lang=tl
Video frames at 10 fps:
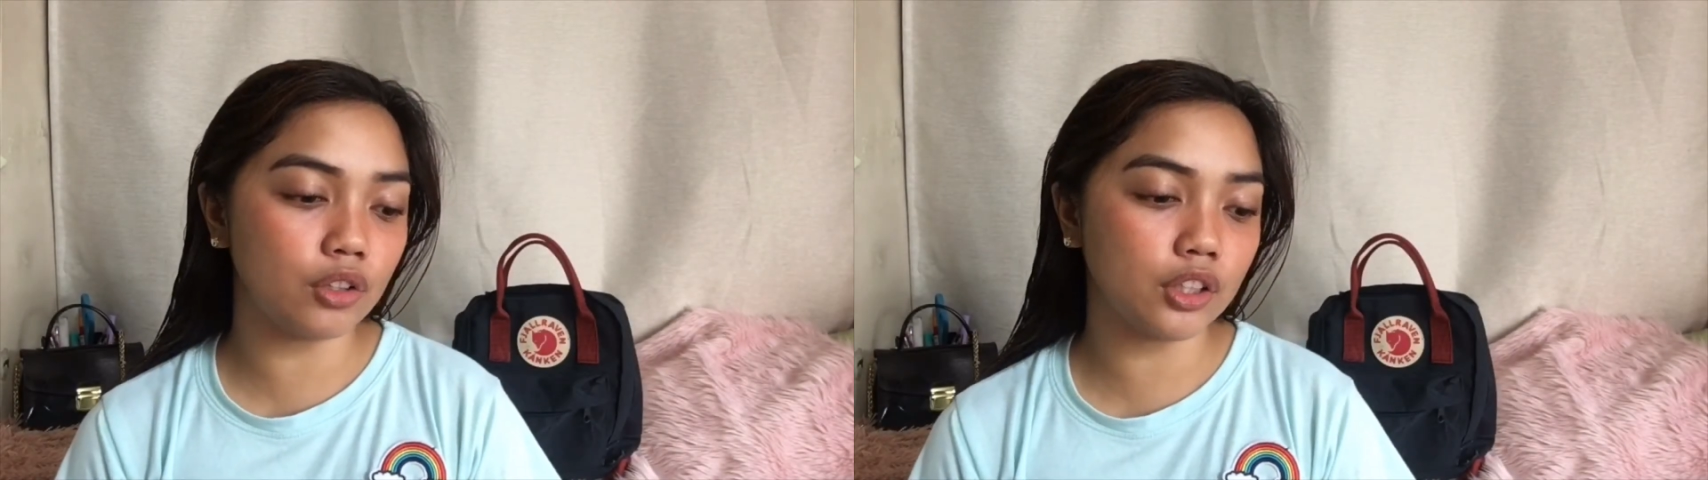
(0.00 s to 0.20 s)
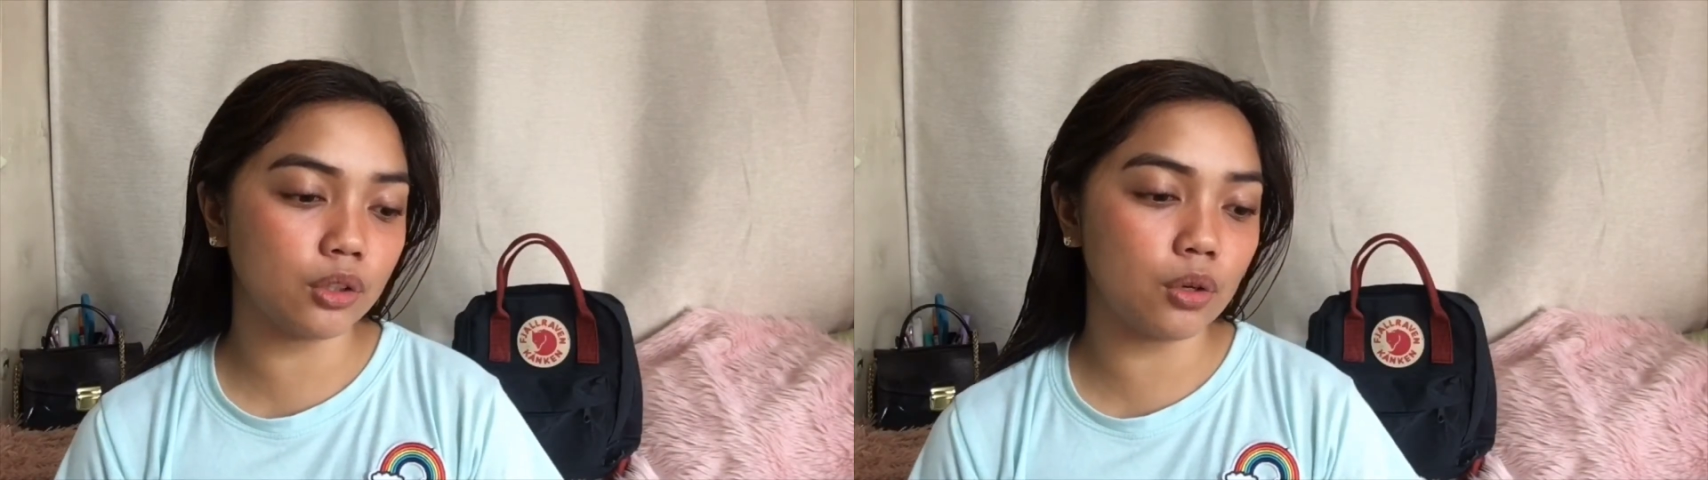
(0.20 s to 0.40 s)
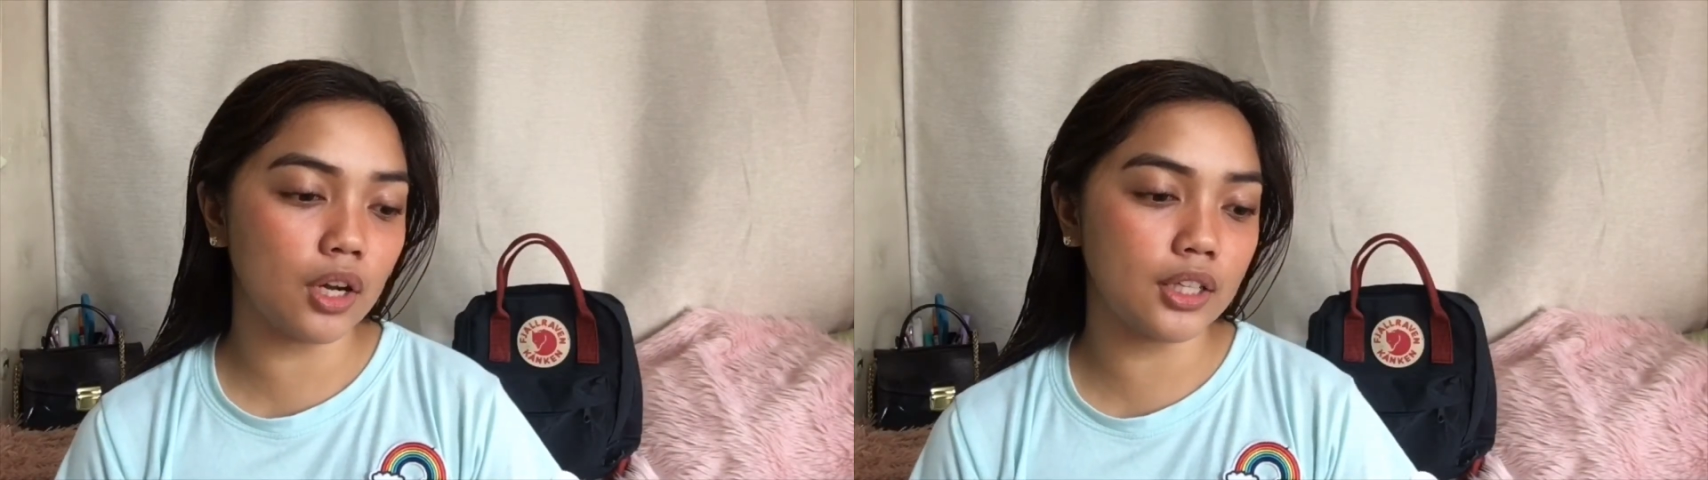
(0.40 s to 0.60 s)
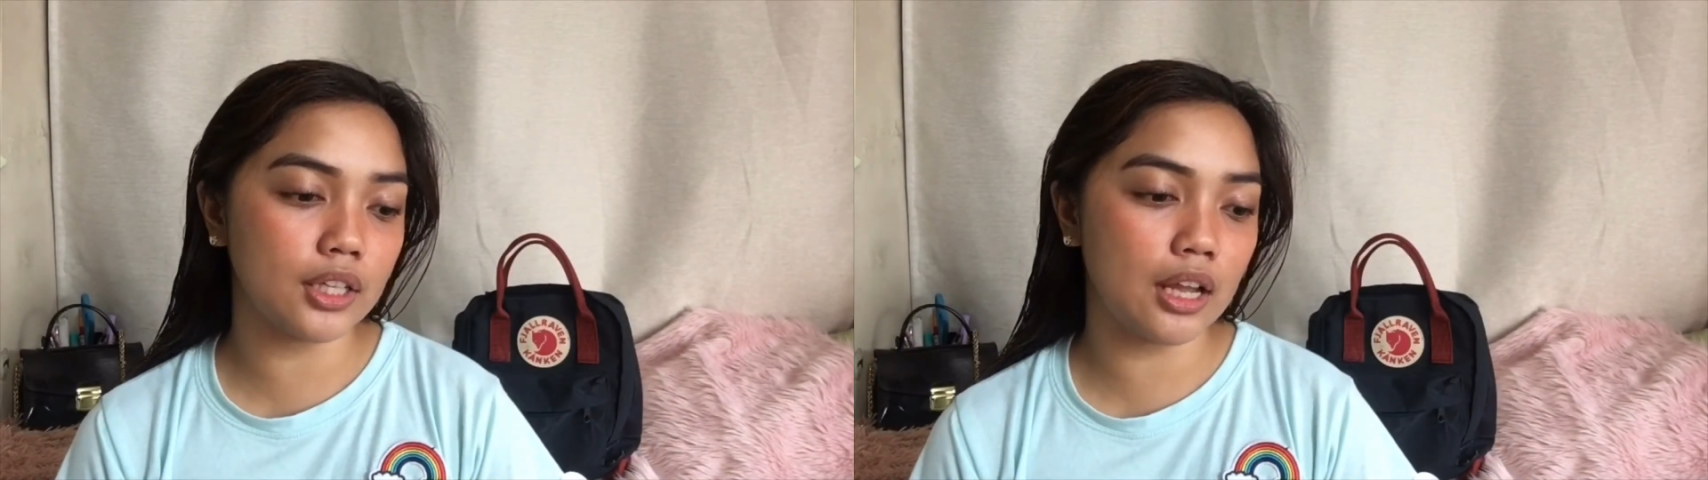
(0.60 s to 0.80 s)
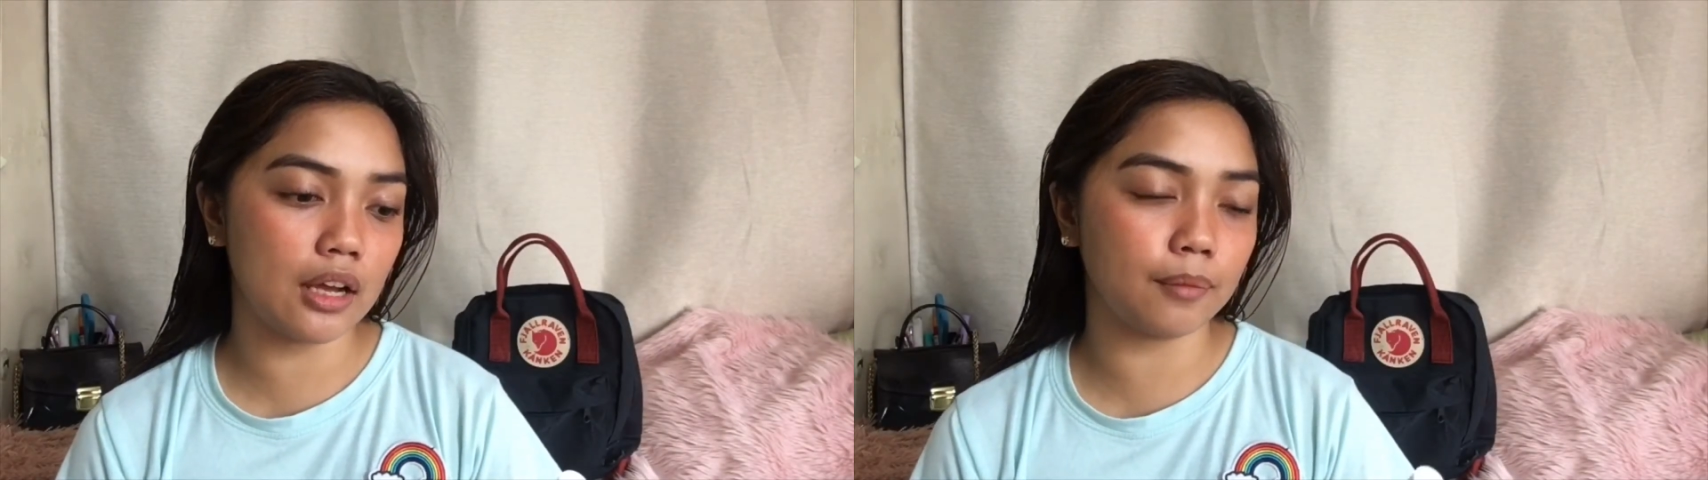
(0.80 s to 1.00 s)
ako nitong
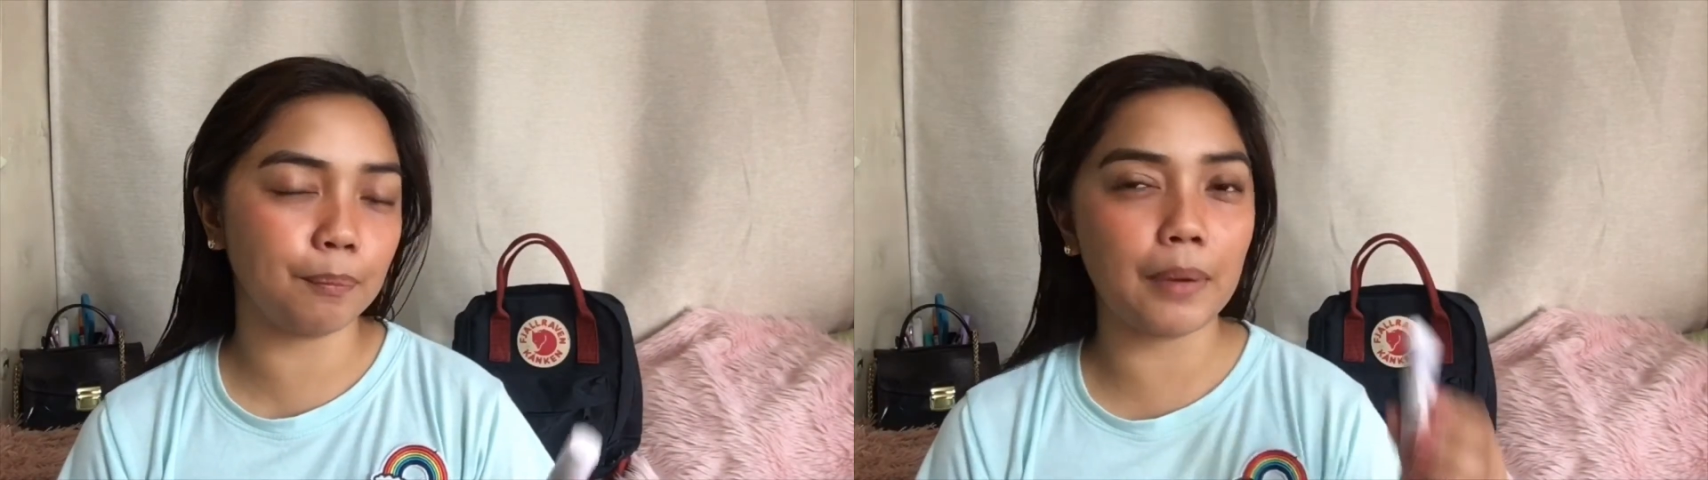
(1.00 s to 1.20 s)
kanilang